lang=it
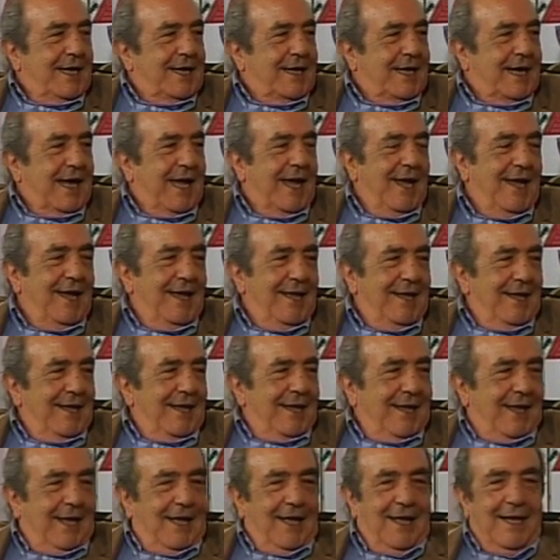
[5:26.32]
che
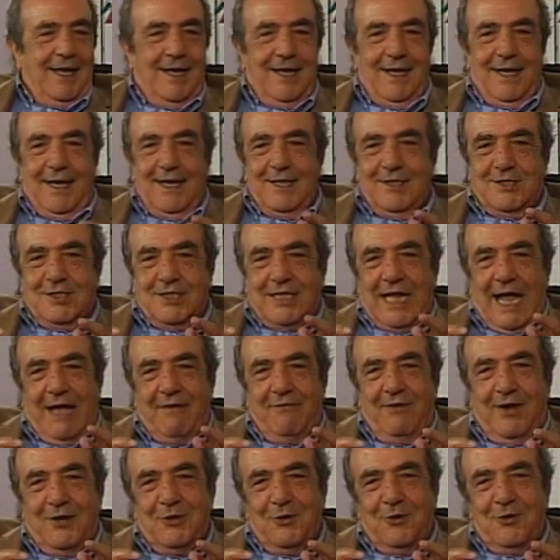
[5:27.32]
eh,
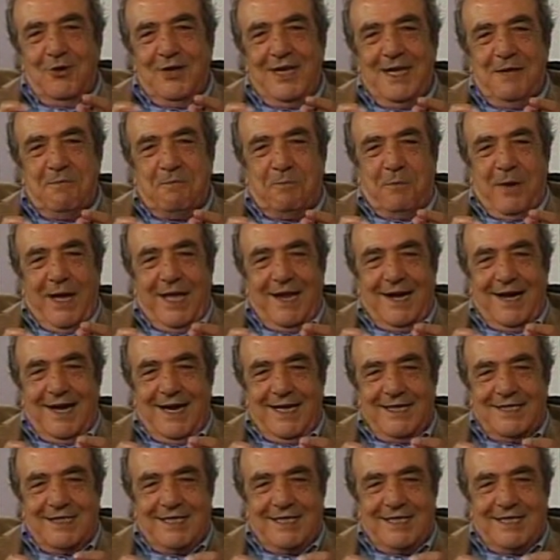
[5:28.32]
stavano lì per,